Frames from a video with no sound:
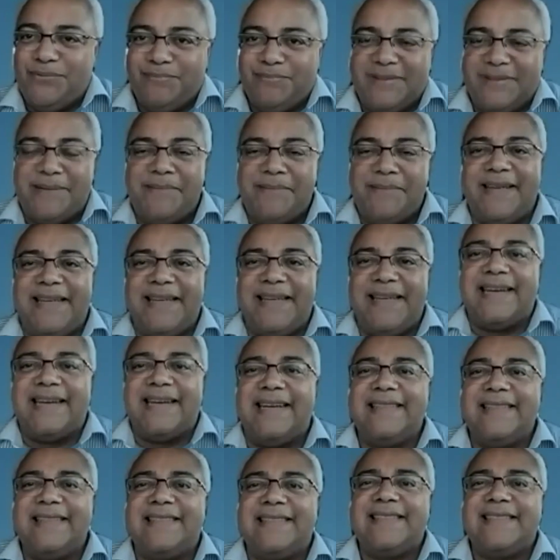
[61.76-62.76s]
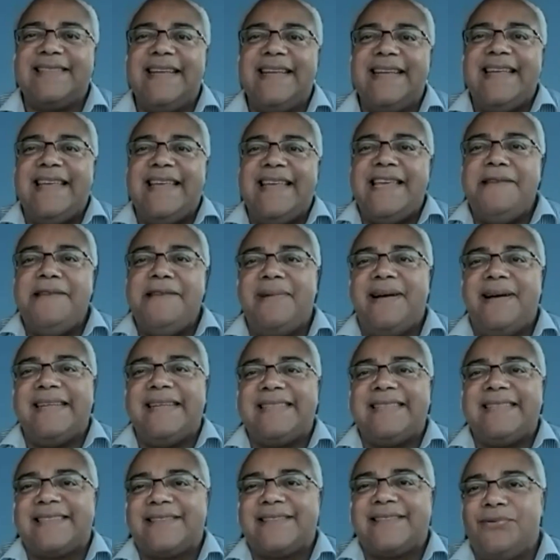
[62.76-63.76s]
te imaginarás, y
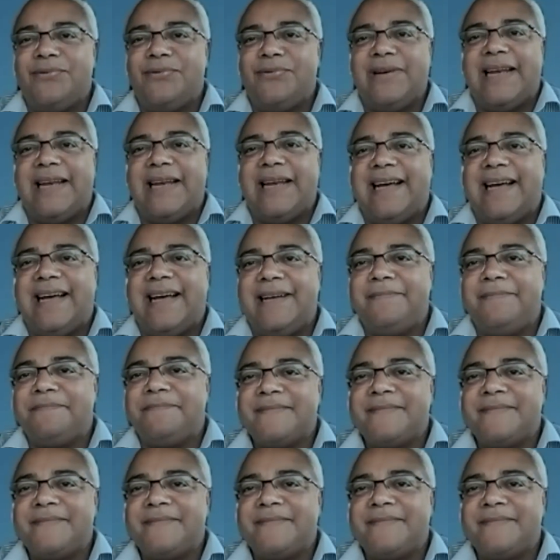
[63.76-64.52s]
más con la,